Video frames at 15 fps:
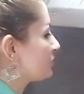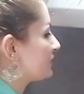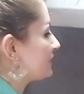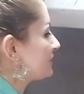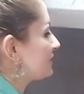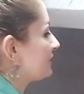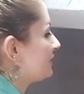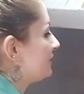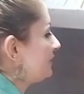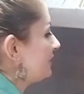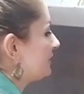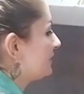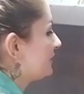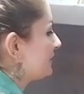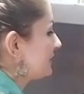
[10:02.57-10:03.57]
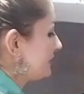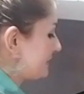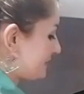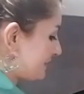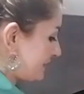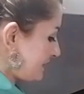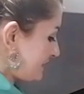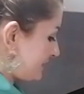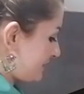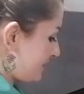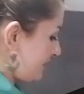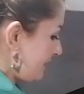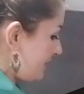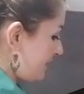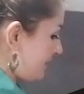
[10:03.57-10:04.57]
Bunları da sıra
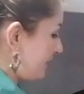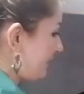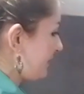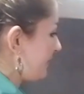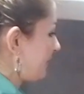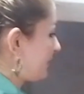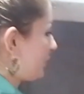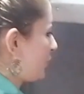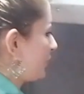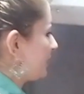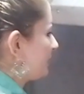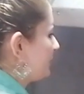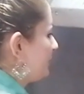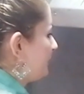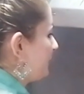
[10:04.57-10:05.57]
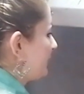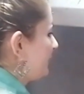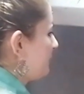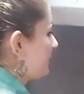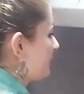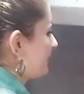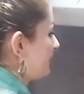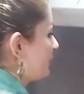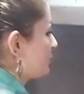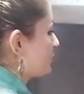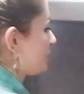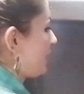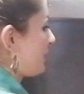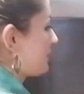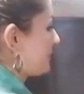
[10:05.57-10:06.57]
sıra e, koyalım. Değil mi
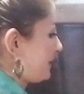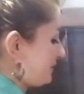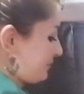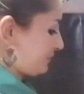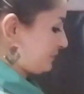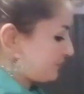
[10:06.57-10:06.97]
Özkan Bey?